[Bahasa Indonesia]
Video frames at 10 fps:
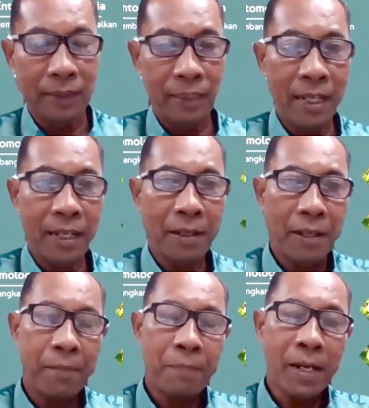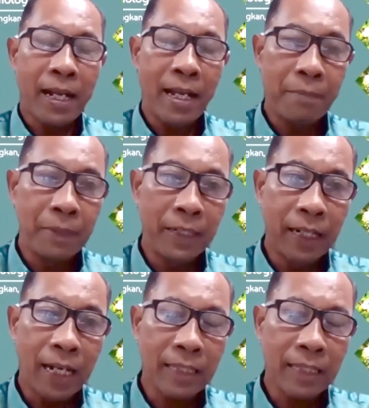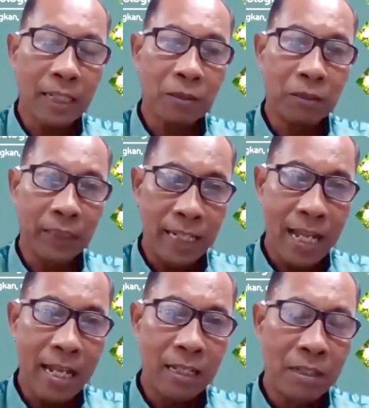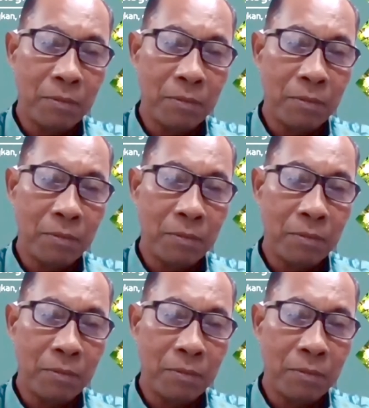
Ya, apakah meningkat atau tidak.